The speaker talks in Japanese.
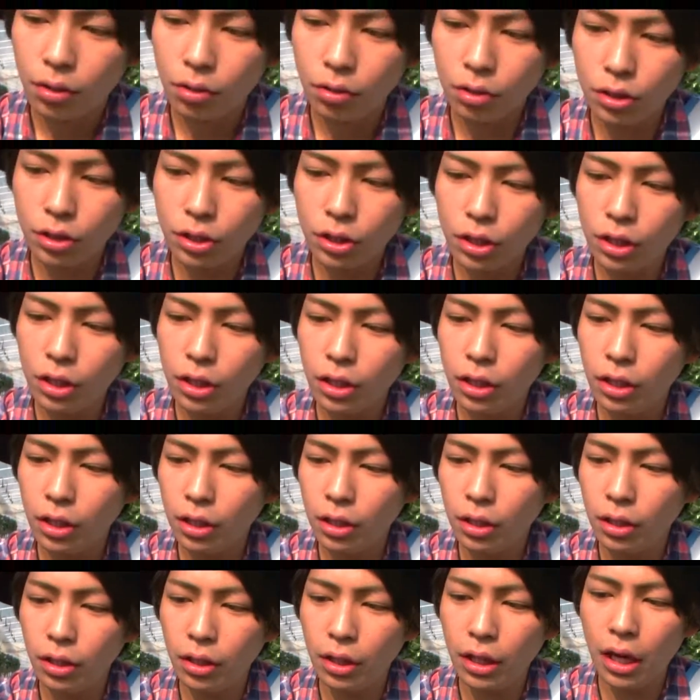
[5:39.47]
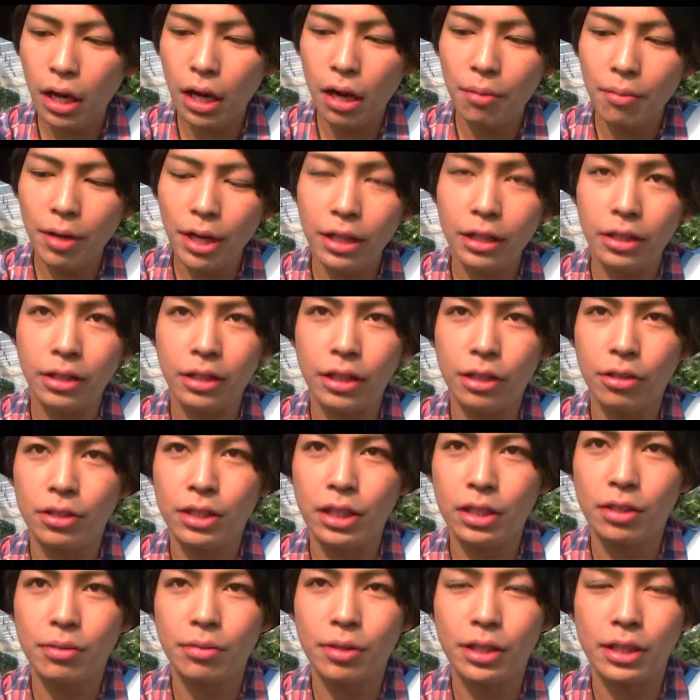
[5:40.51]
こっちが甘いっていう
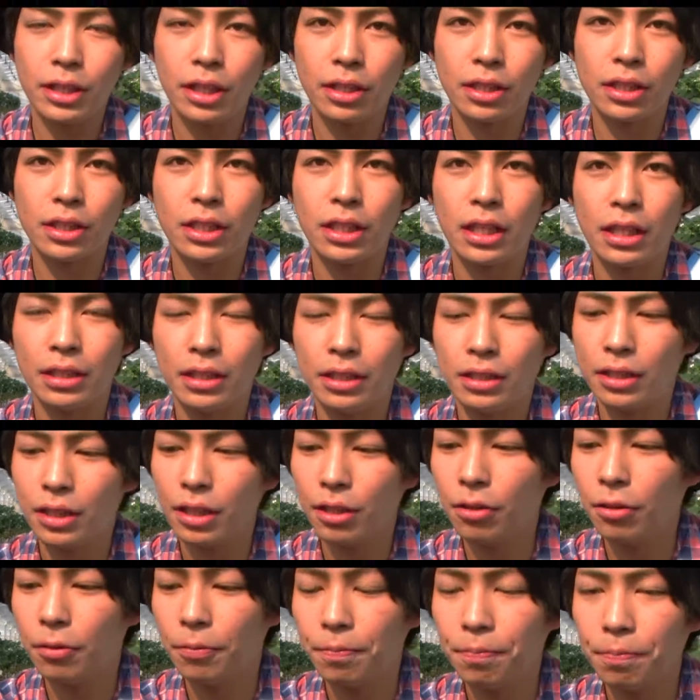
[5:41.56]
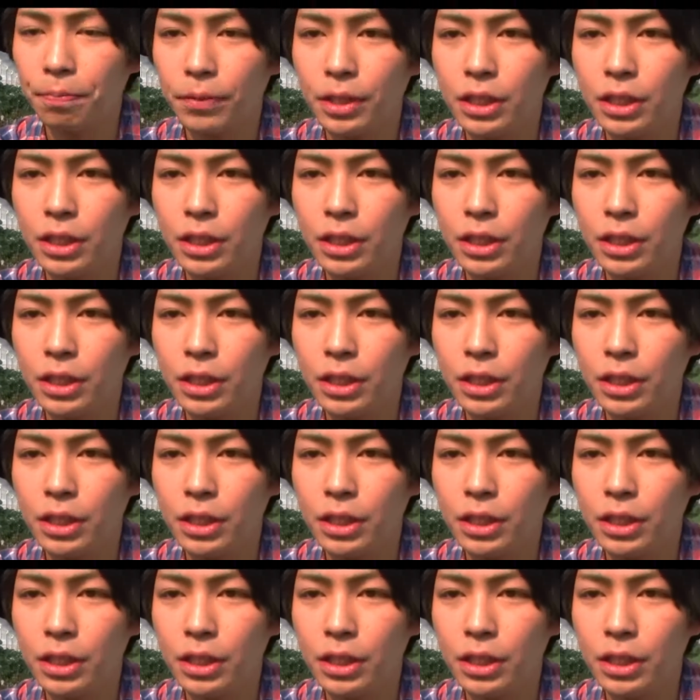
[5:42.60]
説明をさっきしたんですけど、